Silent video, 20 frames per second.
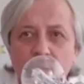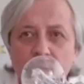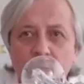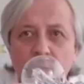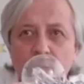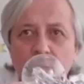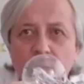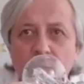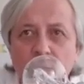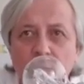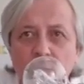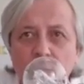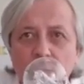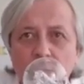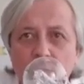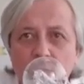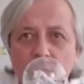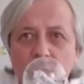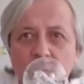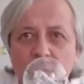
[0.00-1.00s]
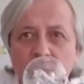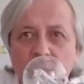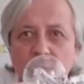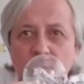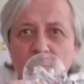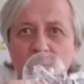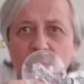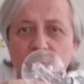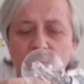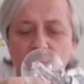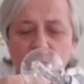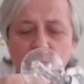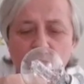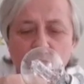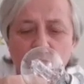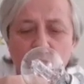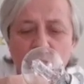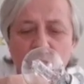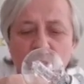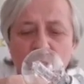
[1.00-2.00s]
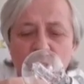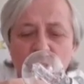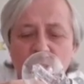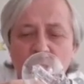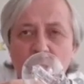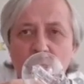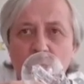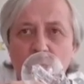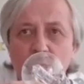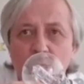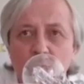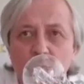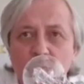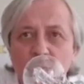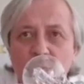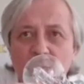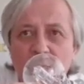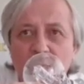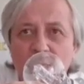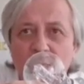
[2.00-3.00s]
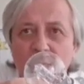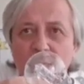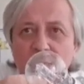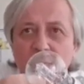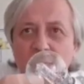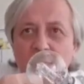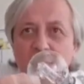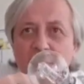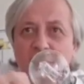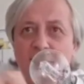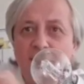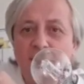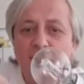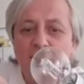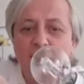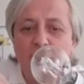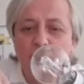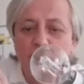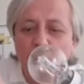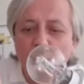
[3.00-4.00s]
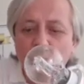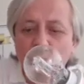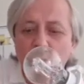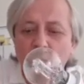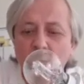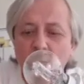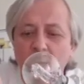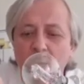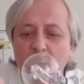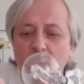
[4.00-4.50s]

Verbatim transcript: Şöyle göstereyim. Suya girdiğini görüyorsunuz herhalde. Yanmıyor.